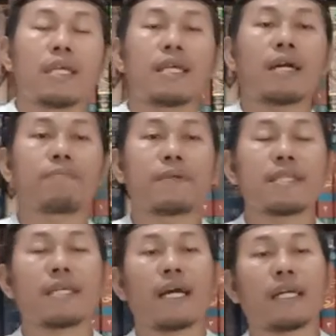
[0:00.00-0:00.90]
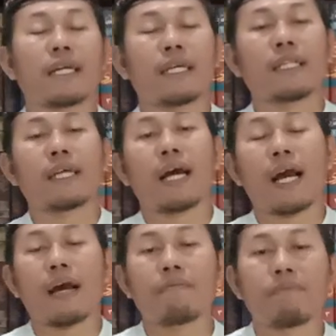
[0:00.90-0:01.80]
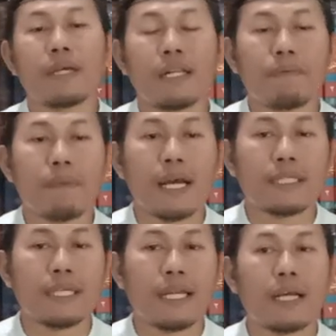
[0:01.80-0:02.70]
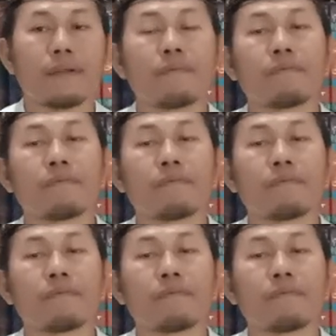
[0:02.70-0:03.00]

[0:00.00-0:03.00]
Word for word: yang bisa kita ambil pelajaran.